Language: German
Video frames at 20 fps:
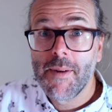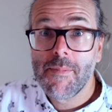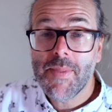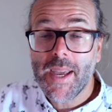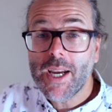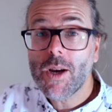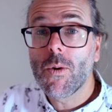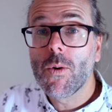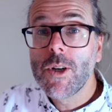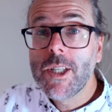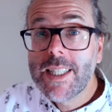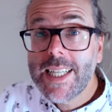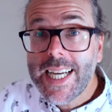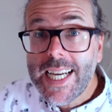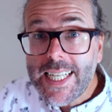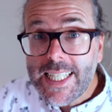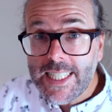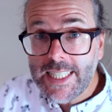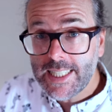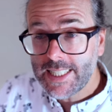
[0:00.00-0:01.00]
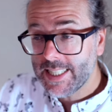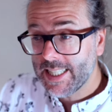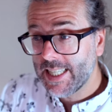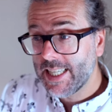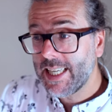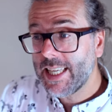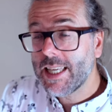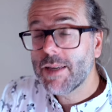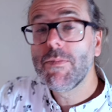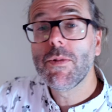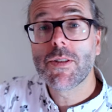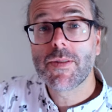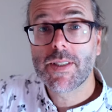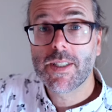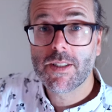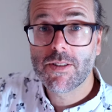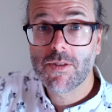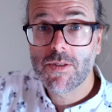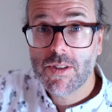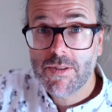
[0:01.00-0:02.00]
Naja, und drittens, ich muss dich
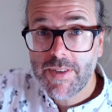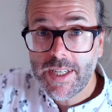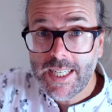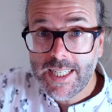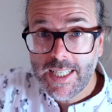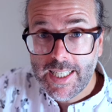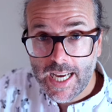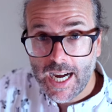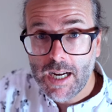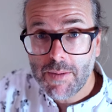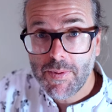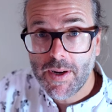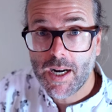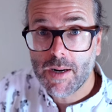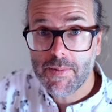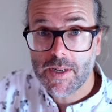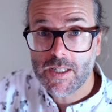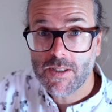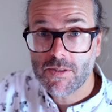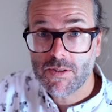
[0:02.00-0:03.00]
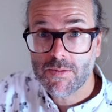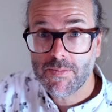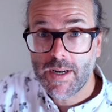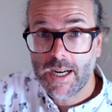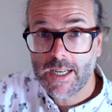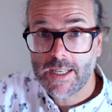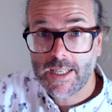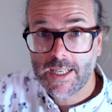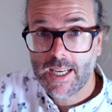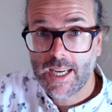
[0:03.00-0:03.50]
dazu zwingen, die Nachbearbeitung zu machen.